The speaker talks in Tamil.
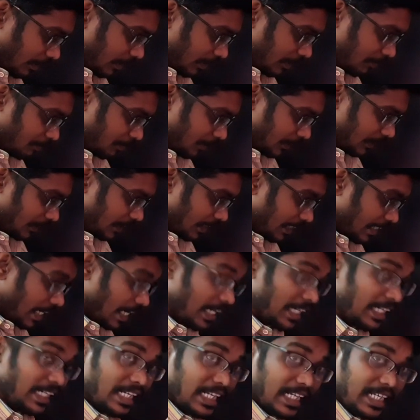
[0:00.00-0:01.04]
இட் மஸ்ட்
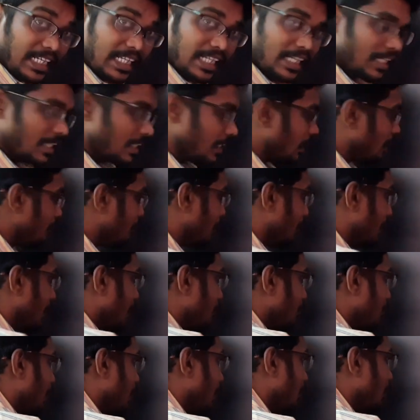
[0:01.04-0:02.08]
என்டர் அப்போ
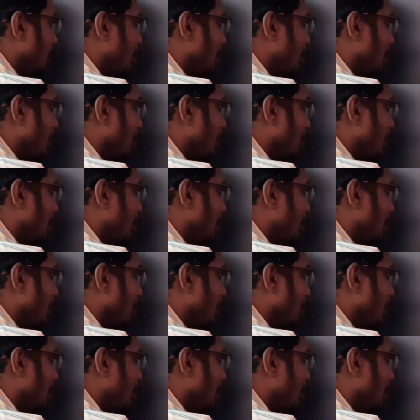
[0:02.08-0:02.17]
எப்போ